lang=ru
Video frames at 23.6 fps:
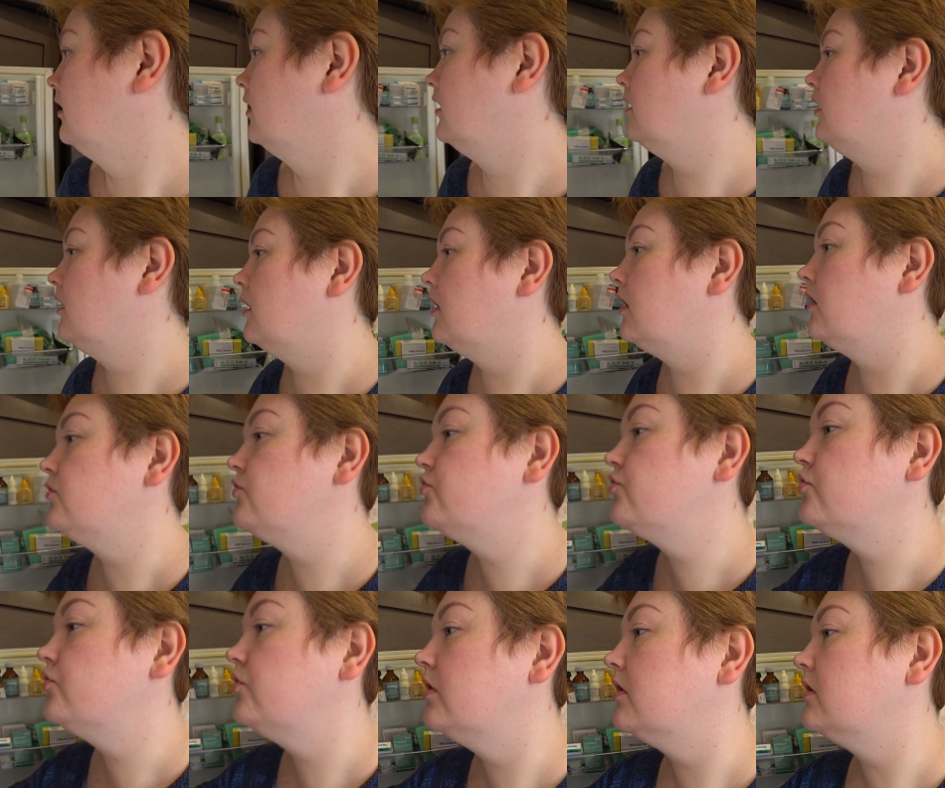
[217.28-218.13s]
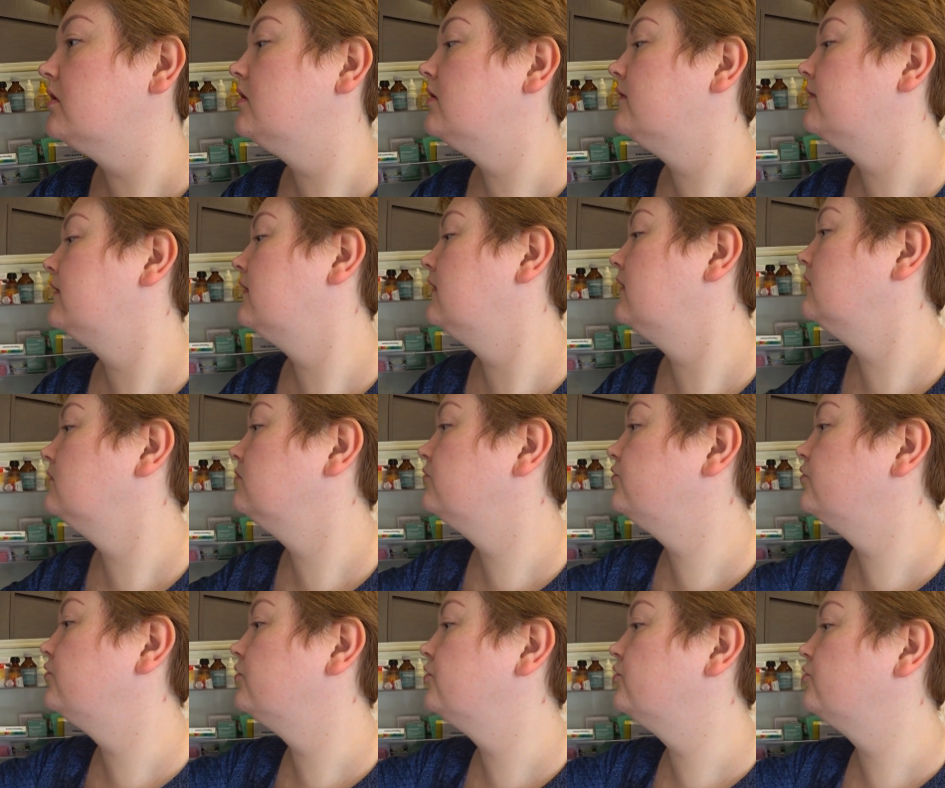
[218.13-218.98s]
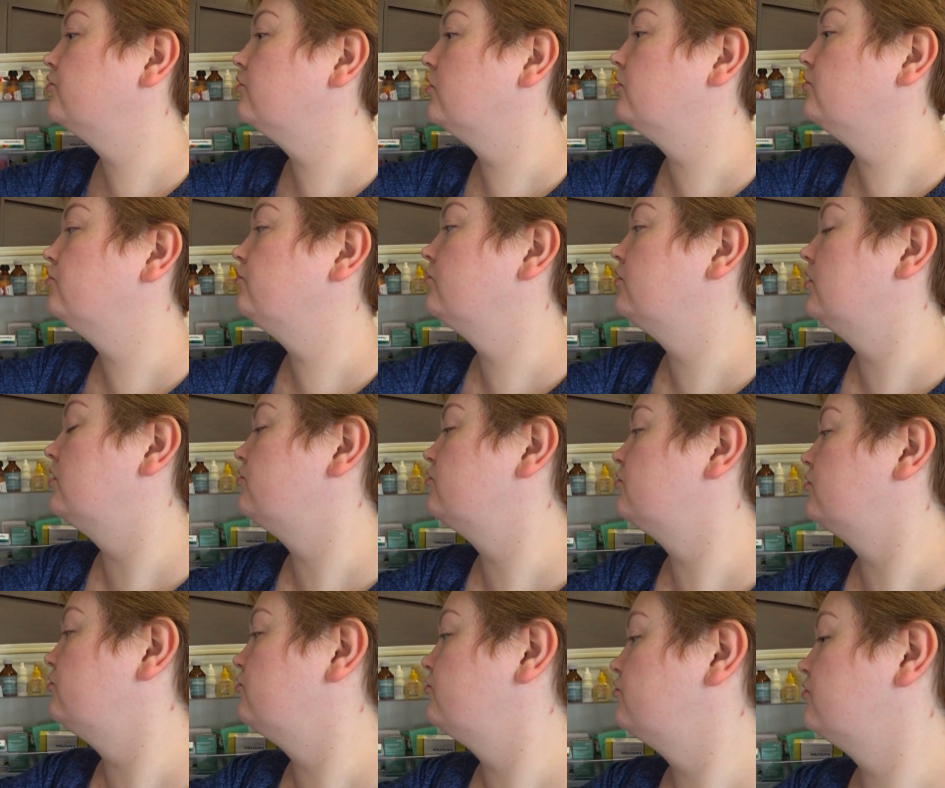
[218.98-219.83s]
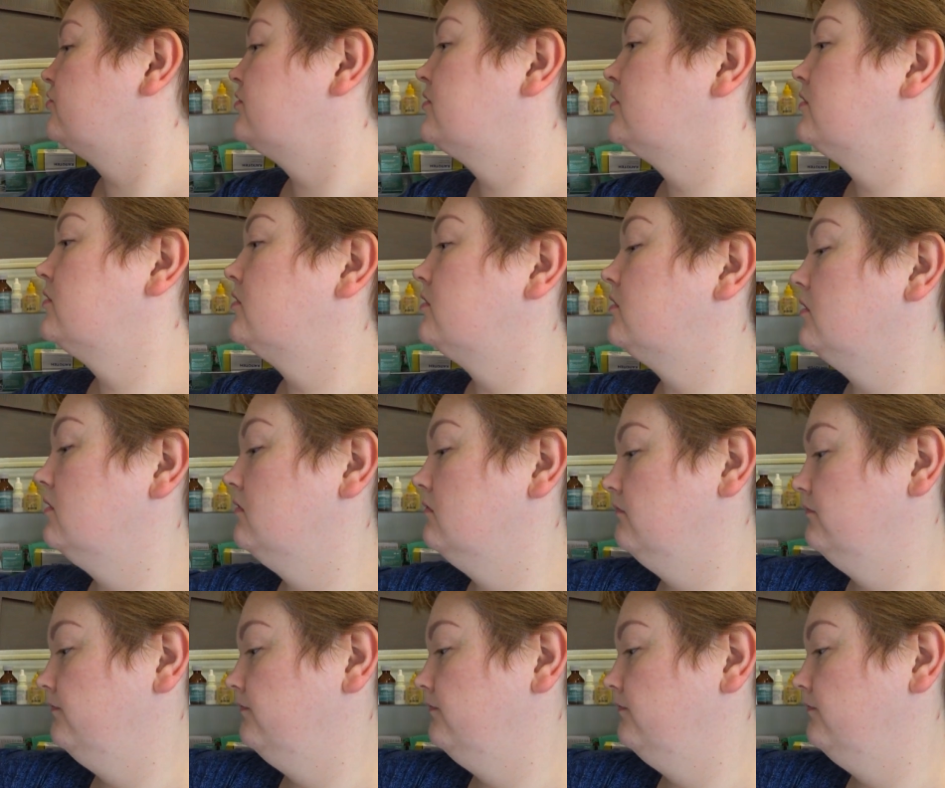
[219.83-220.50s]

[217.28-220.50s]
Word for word: А, хочу этого. Что я еще хочу? Я еще хочу сыра.